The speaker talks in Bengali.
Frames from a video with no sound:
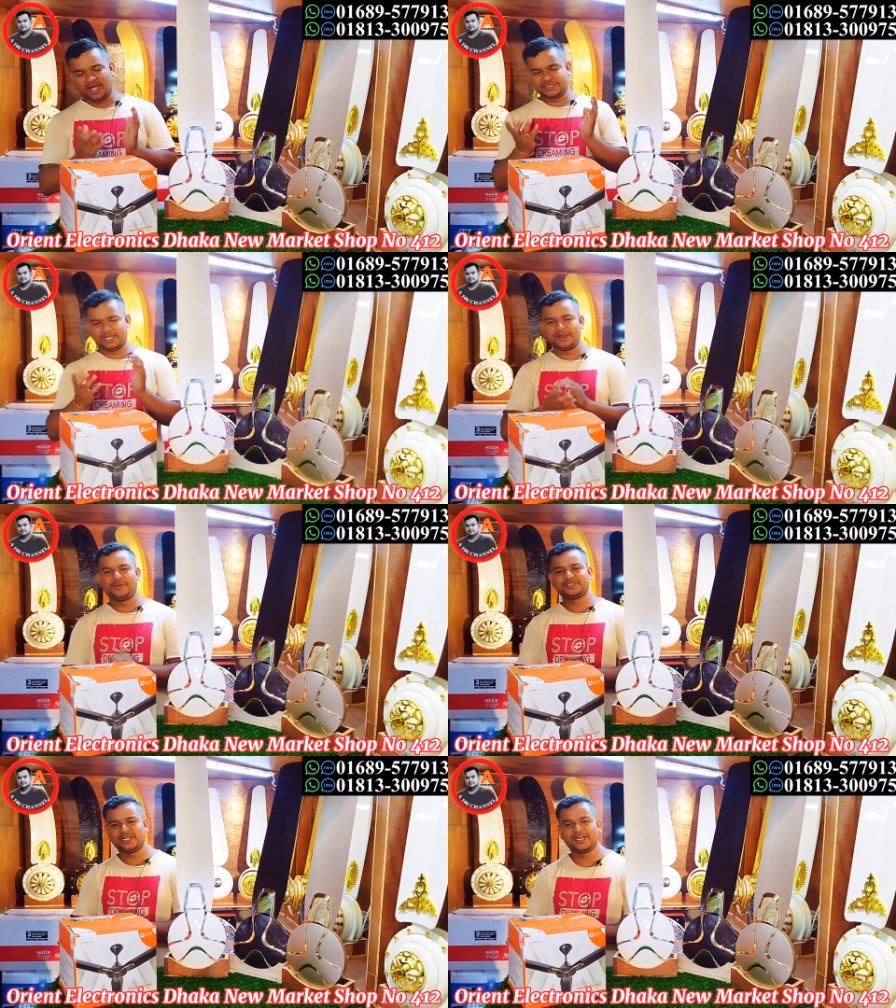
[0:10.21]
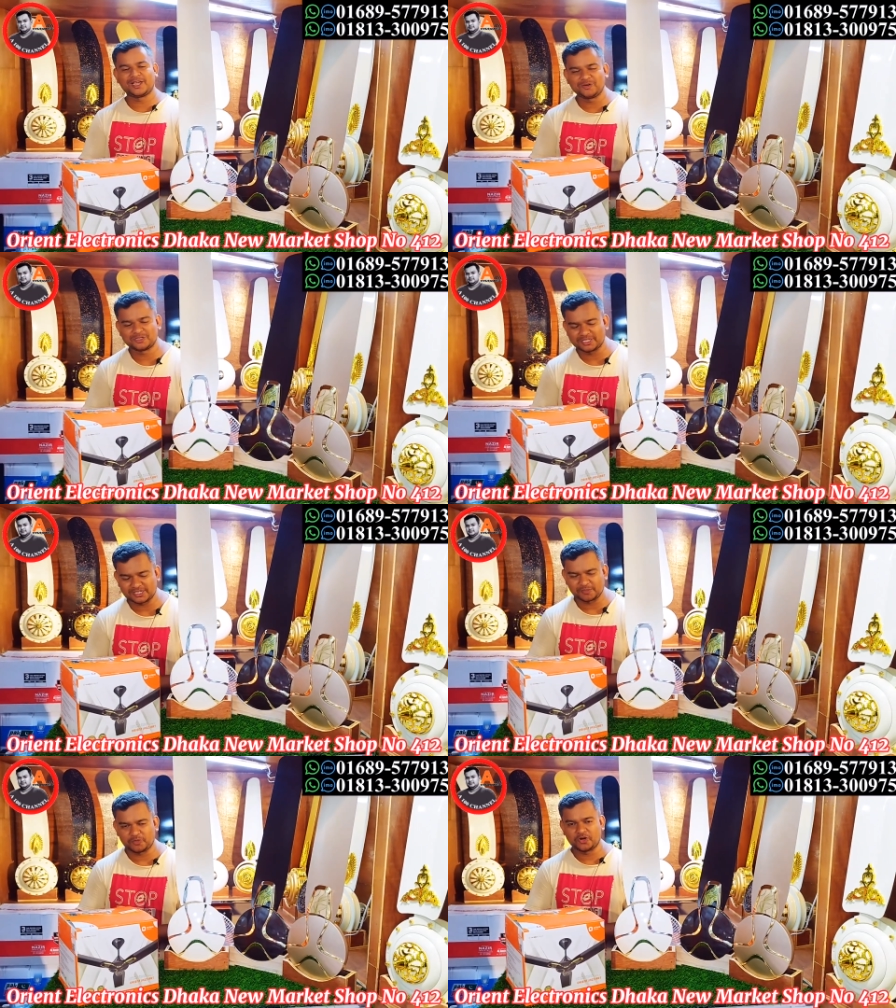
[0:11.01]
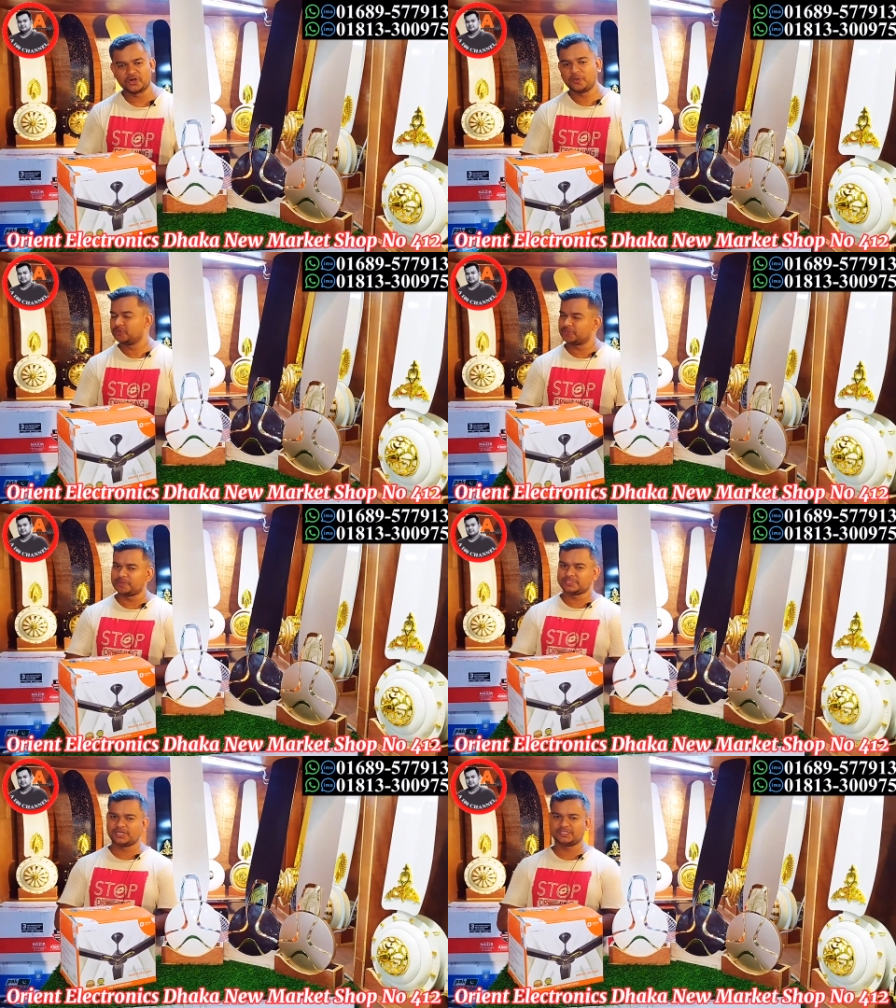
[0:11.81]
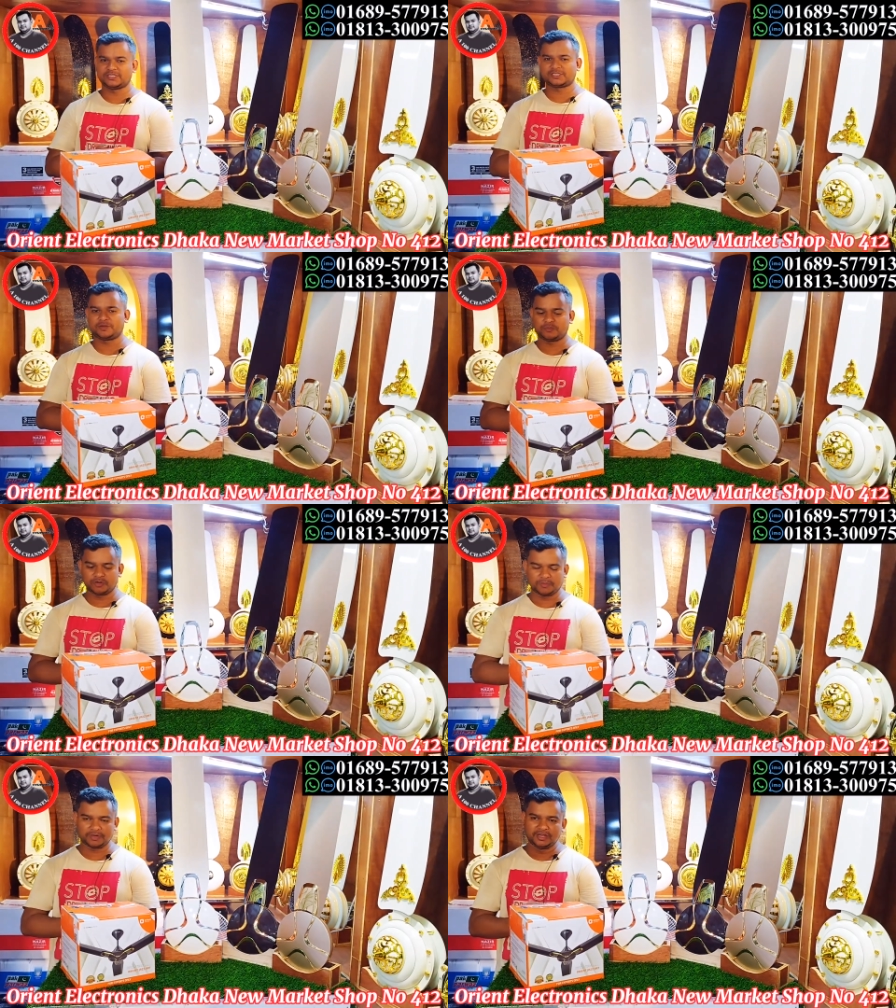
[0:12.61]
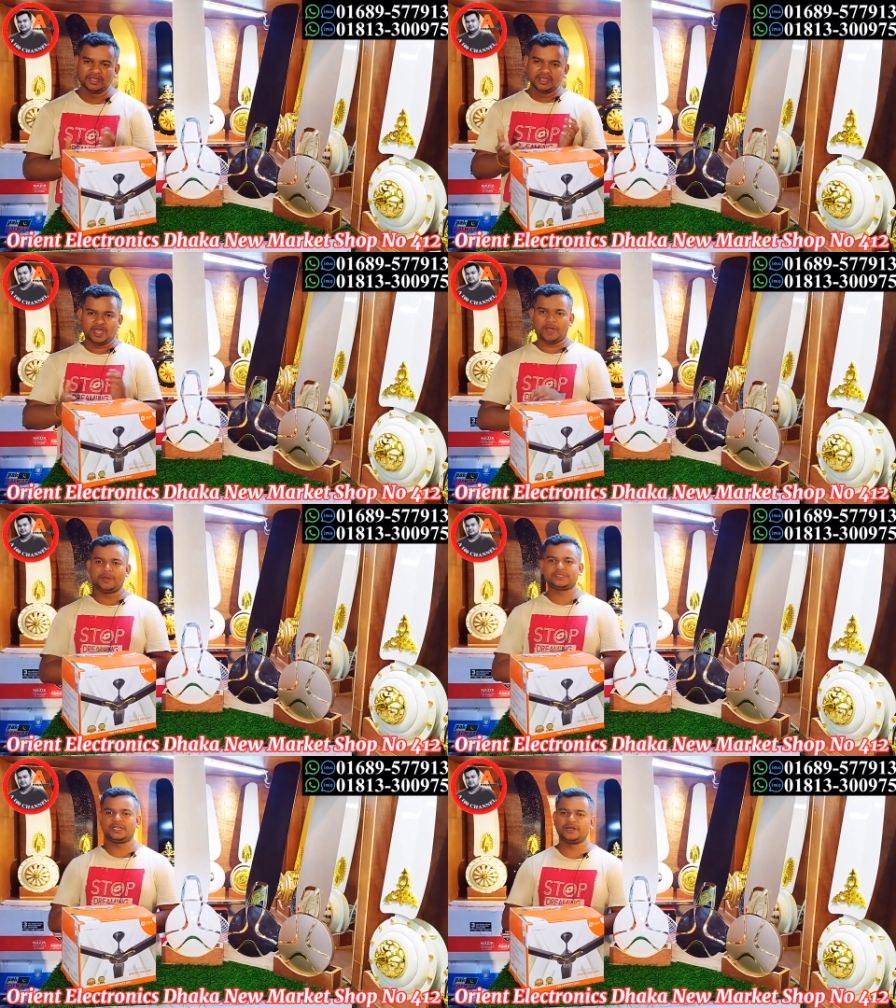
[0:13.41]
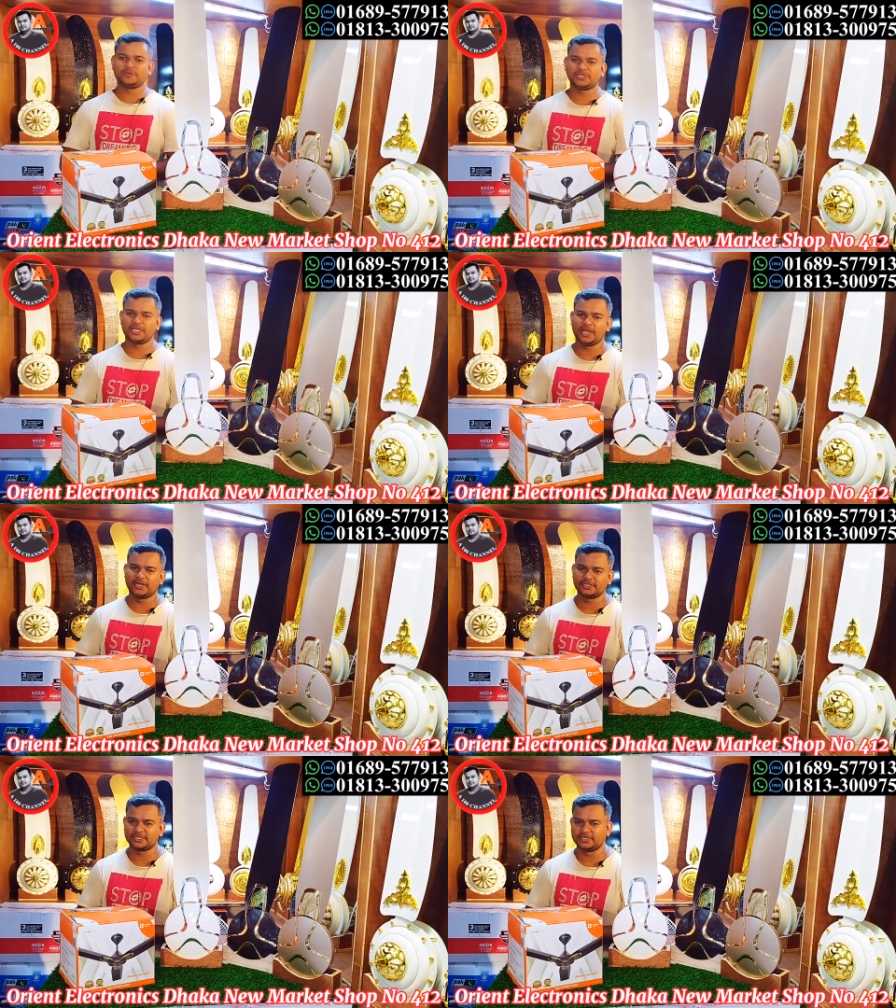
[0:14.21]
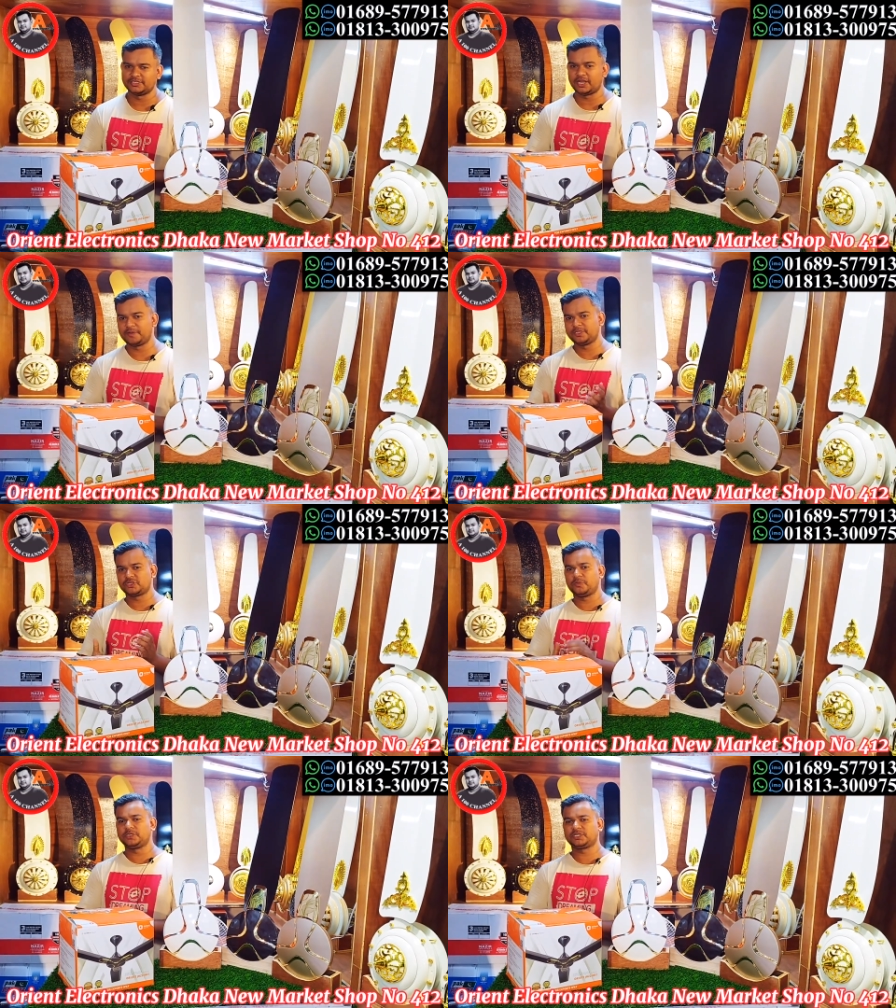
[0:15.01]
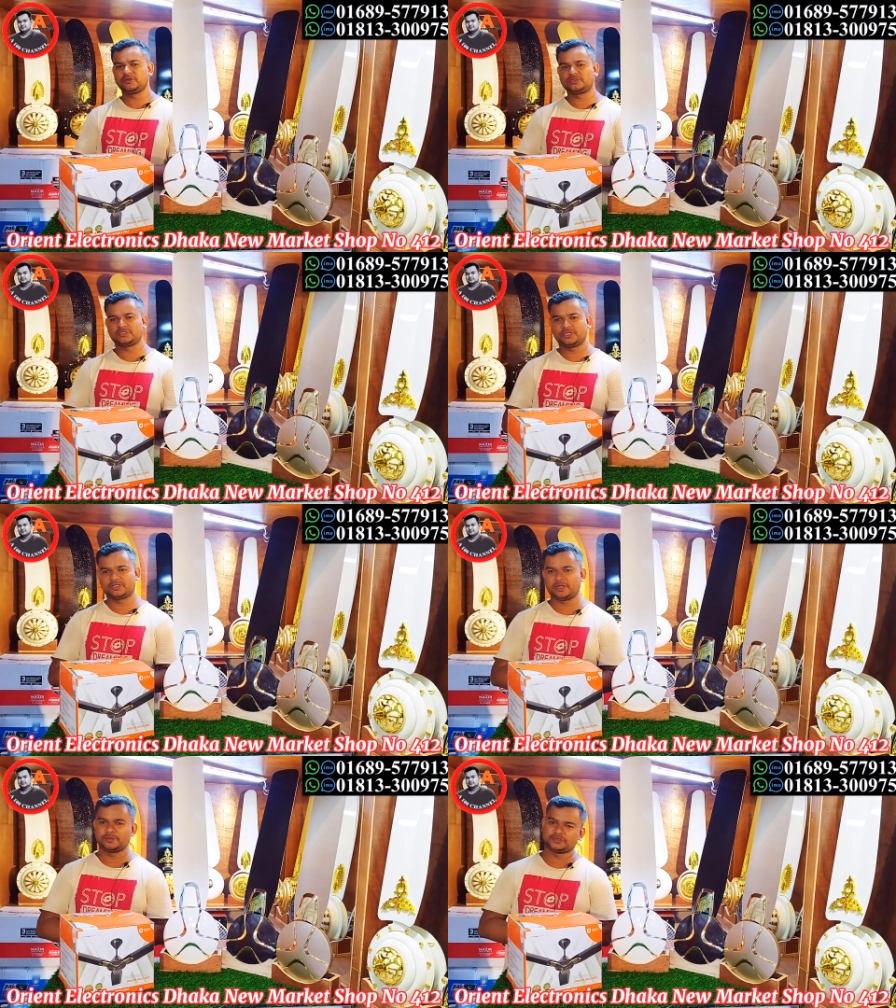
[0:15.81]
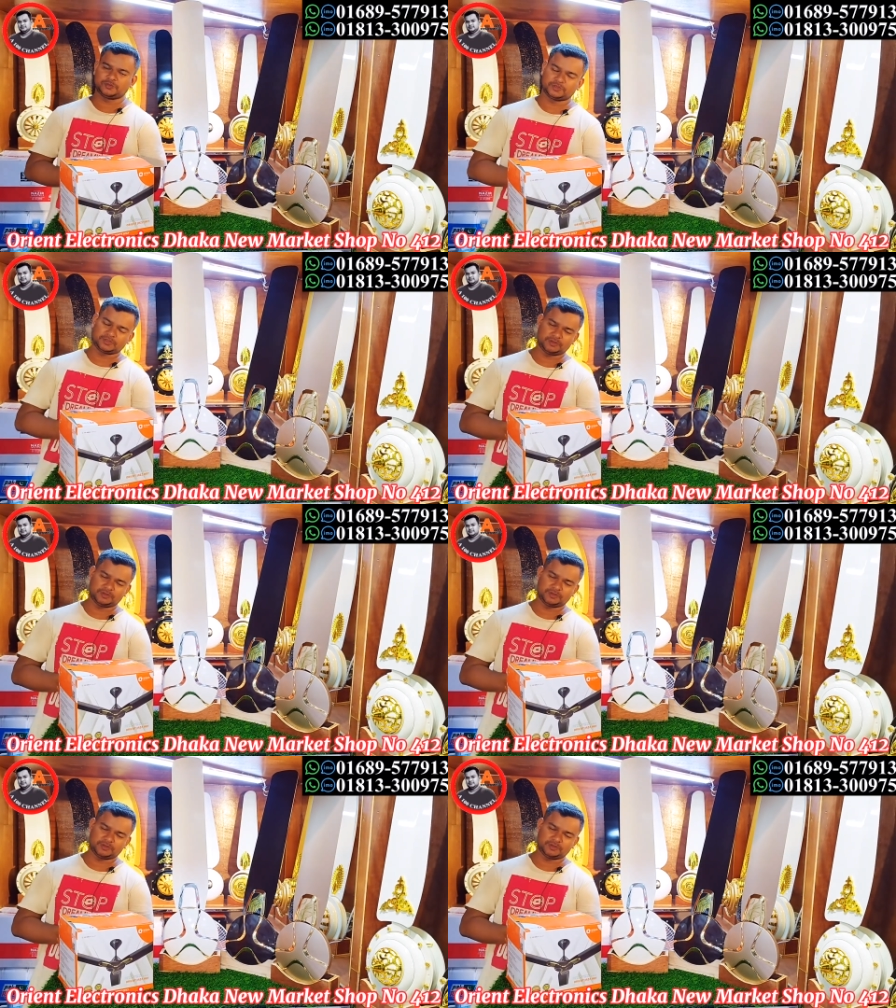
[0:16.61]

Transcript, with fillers: আর যারা আমার চ্যানেল এখনও সাবস্ক্রাইব করেন অবশ্যই আমার চ্যানেলটা সাবস্ক্রাইব করে নেবেন আমার চ্যানেল হচ্ছে এ হান্ড্রেড চ্যানেল যারা আমাদের সময় শিখে নিতে চান তাদের জন্য